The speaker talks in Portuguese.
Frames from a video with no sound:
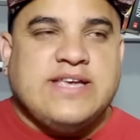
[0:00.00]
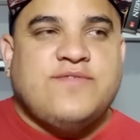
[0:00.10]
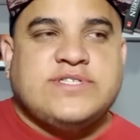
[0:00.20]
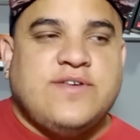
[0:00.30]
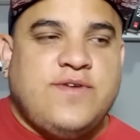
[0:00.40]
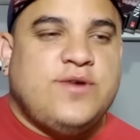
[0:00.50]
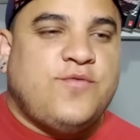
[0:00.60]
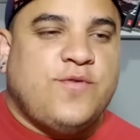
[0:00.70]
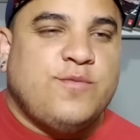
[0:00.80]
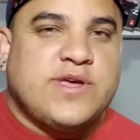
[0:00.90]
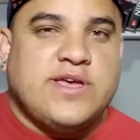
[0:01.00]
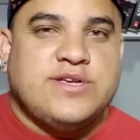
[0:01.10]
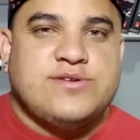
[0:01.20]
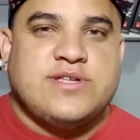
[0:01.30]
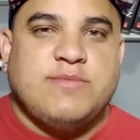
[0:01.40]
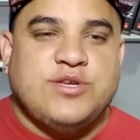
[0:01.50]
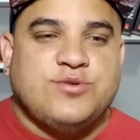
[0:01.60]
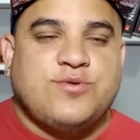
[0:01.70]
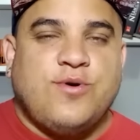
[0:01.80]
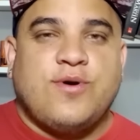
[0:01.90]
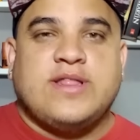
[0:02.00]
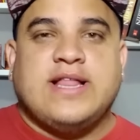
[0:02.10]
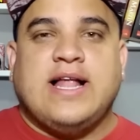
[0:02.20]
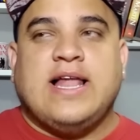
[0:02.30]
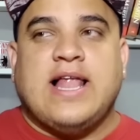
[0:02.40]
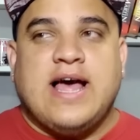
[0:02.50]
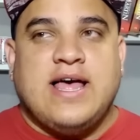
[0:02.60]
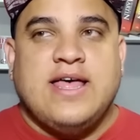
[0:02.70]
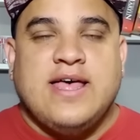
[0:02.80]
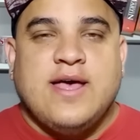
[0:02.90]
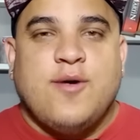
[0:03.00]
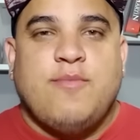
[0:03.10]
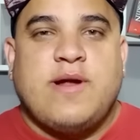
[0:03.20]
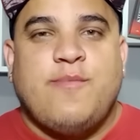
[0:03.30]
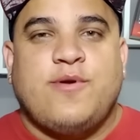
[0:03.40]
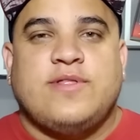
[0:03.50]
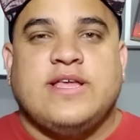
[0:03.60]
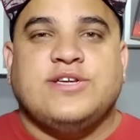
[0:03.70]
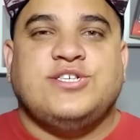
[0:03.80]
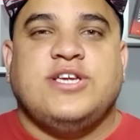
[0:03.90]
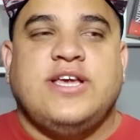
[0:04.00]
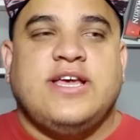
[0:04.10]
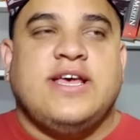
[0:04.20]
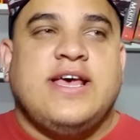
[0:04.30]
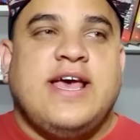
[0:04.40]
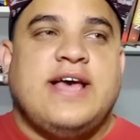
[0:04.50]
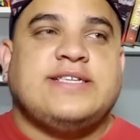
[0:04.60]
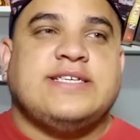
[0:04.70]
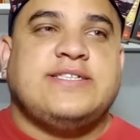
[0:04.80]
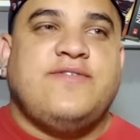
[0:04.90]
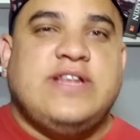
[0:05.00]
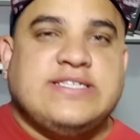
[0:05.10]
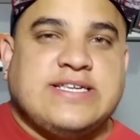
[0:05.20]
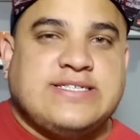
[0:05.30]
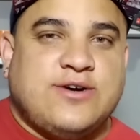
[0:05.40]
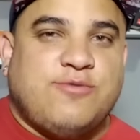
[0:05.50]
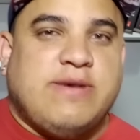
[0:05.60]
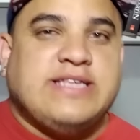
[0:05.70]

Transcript: aí você vê no filme que justamente o Kong tá lá para proteger essa civilização,